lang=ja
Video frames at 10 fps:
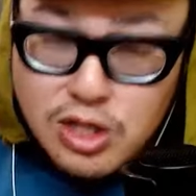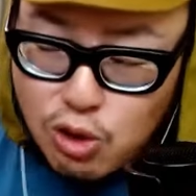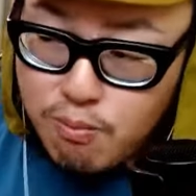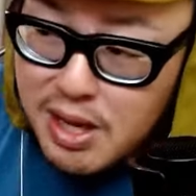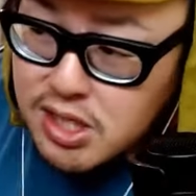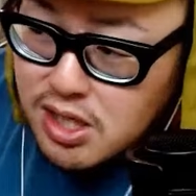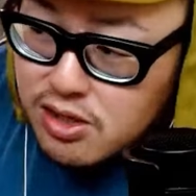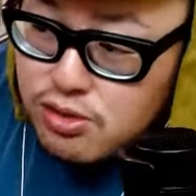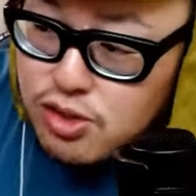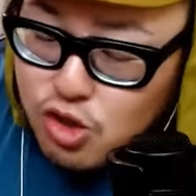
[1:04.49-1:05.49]
そう、マジで
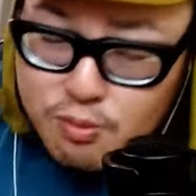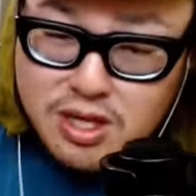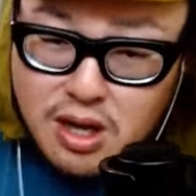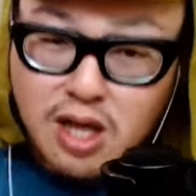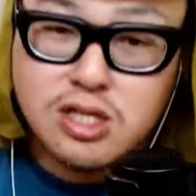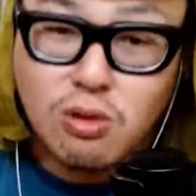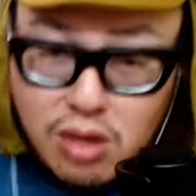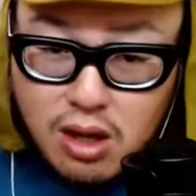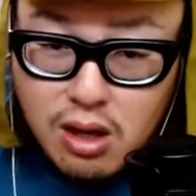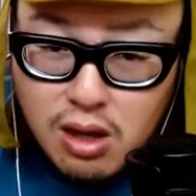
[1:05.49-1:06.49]
空気読めてないんですよ
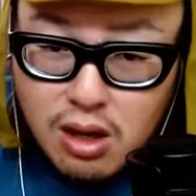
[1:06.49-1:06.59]
ね。